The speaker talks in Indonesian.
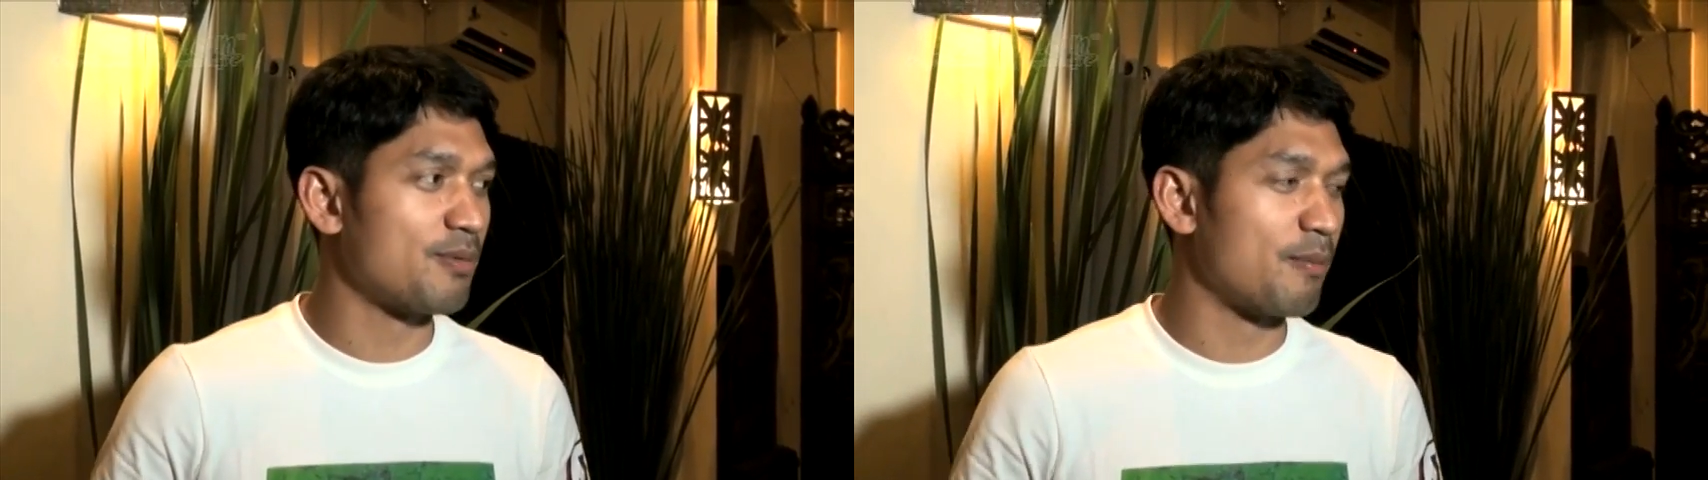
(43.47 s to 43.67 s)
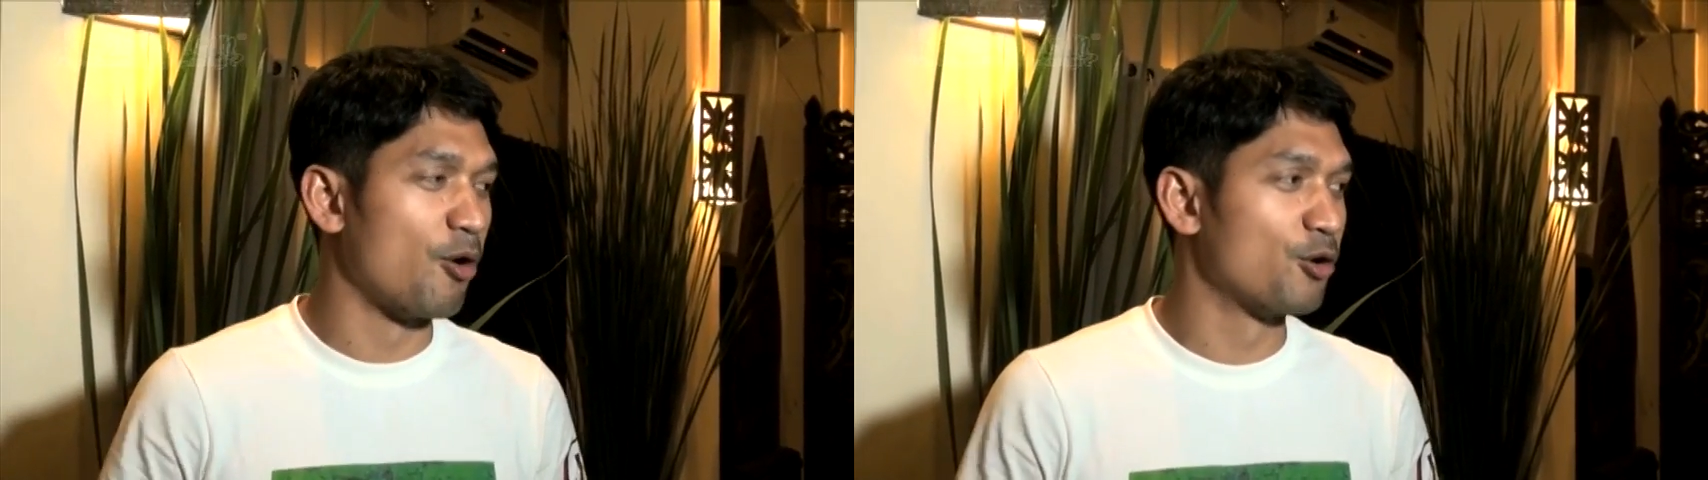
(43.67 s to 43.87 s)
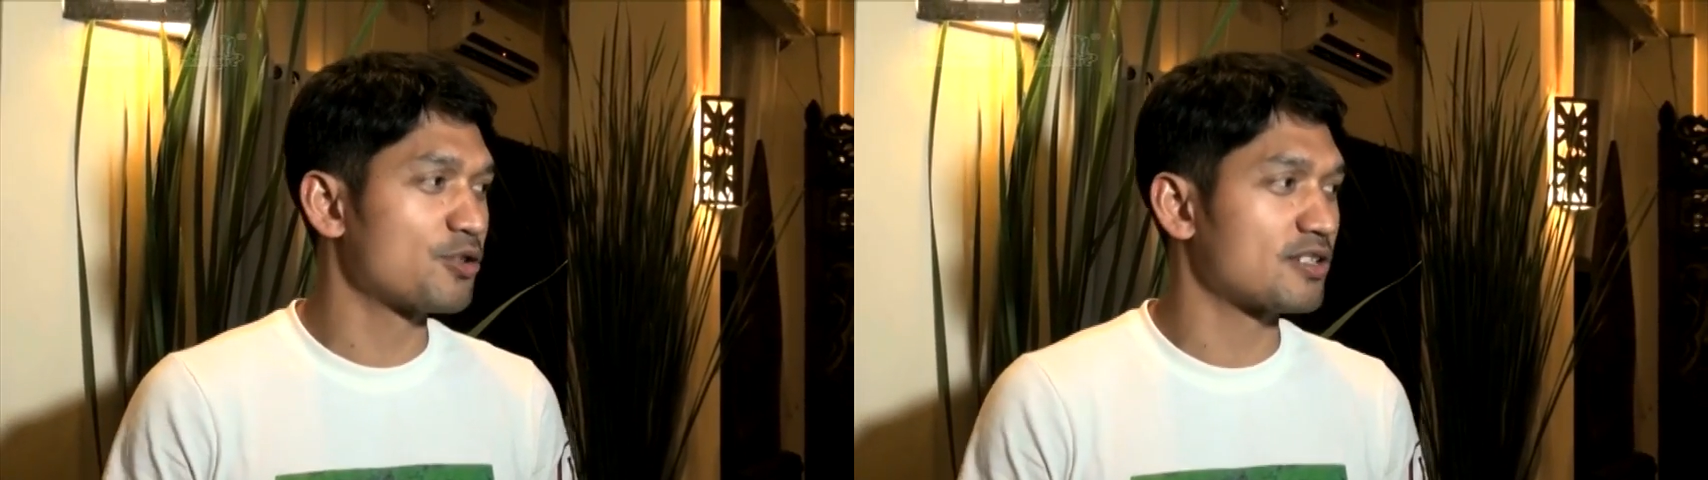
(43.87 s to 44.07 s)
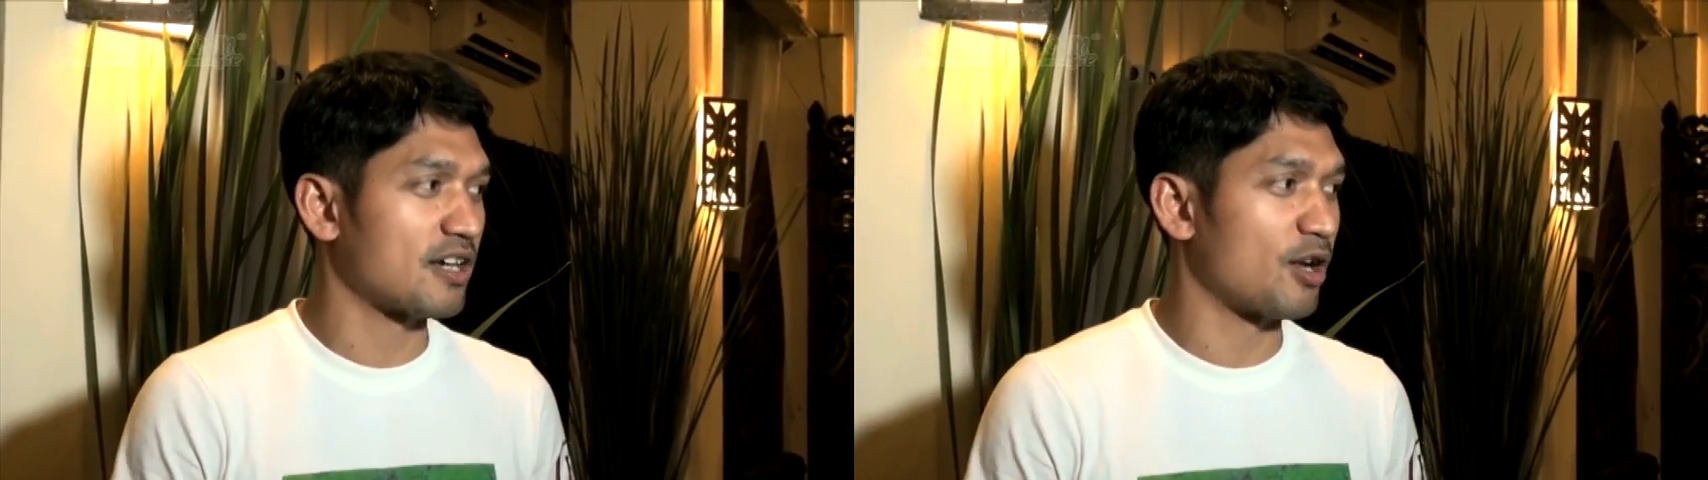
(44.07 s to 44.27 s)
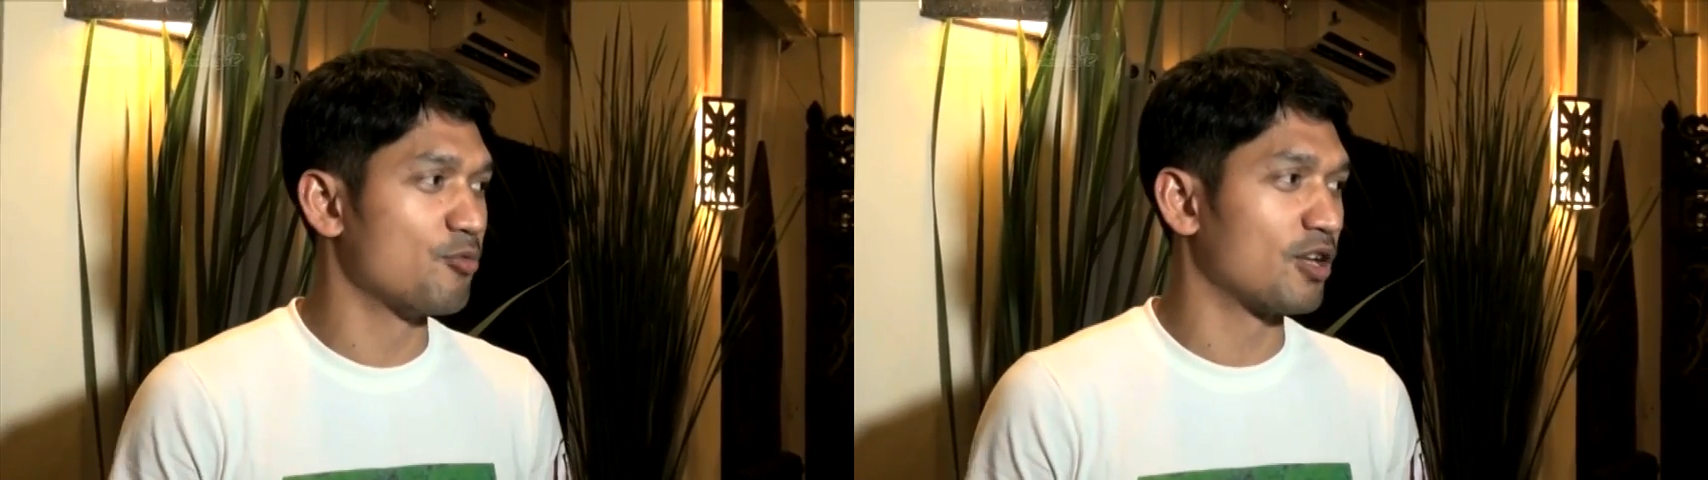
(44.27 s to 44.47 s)
cuma bonus
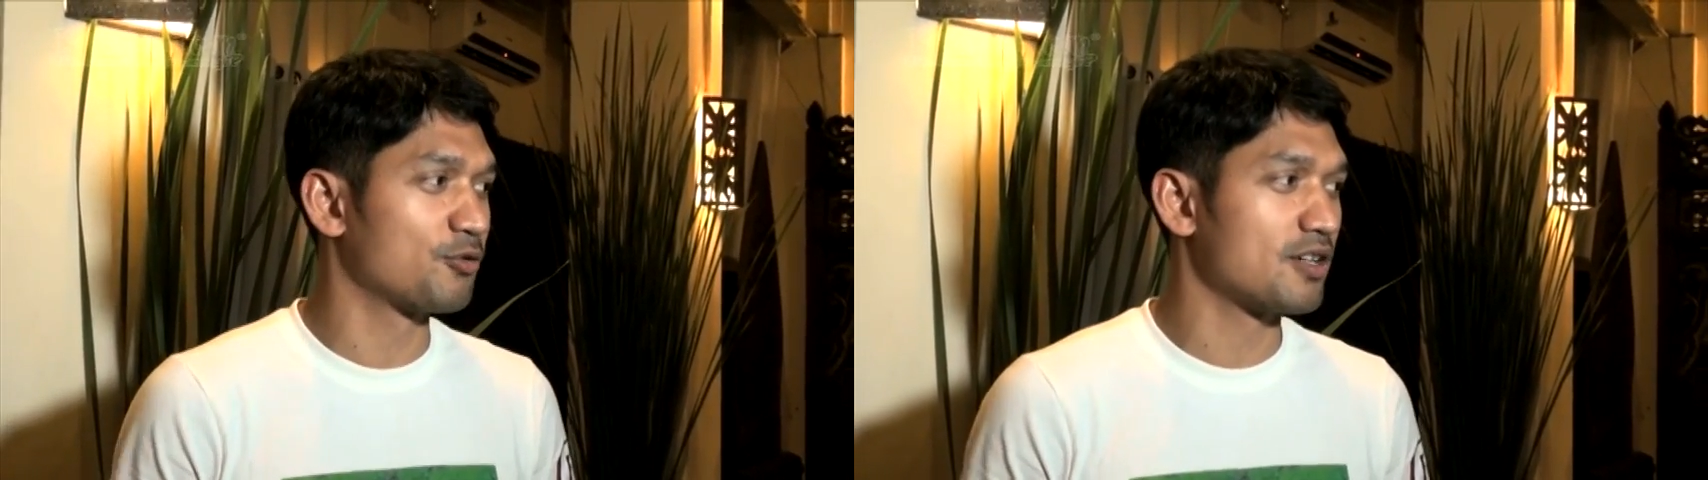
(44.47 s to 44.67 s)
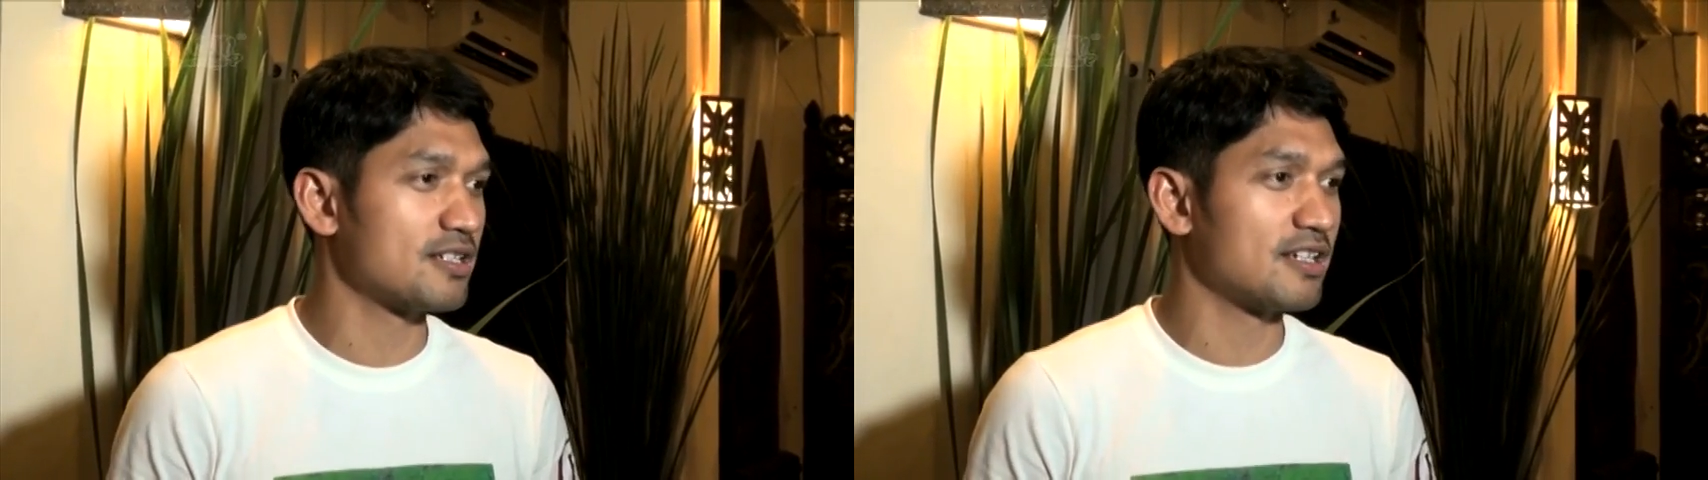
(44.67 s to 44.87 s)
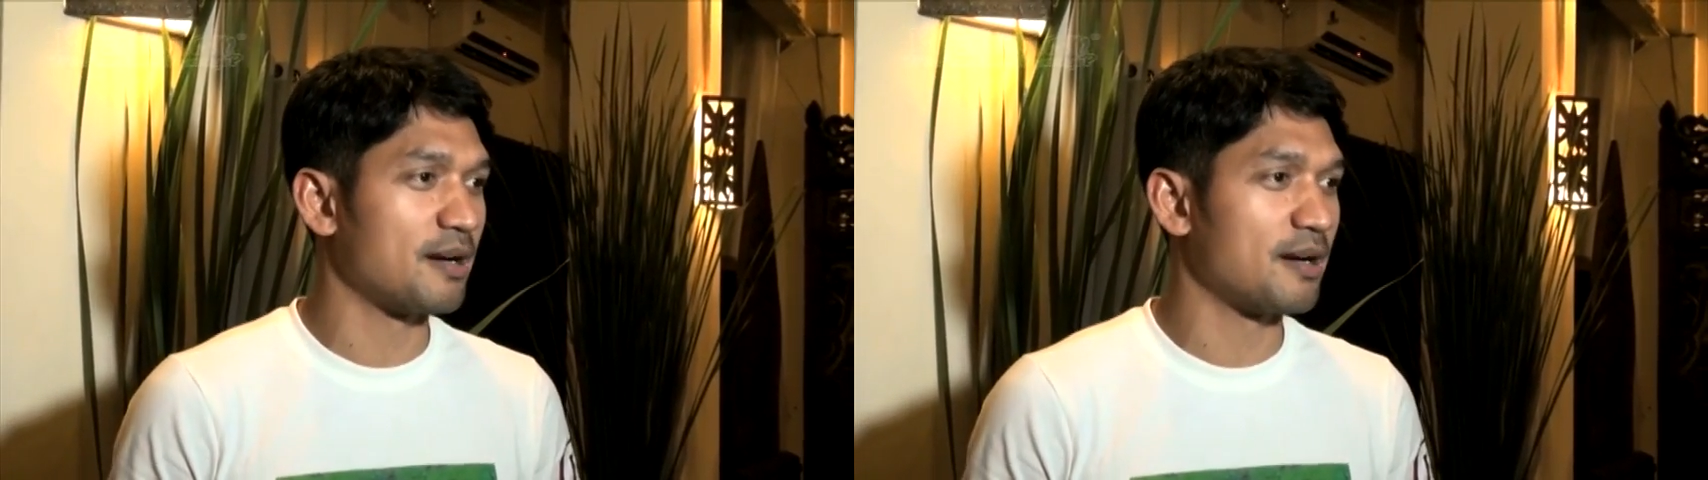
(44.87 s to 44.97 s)
kalau buat gue sih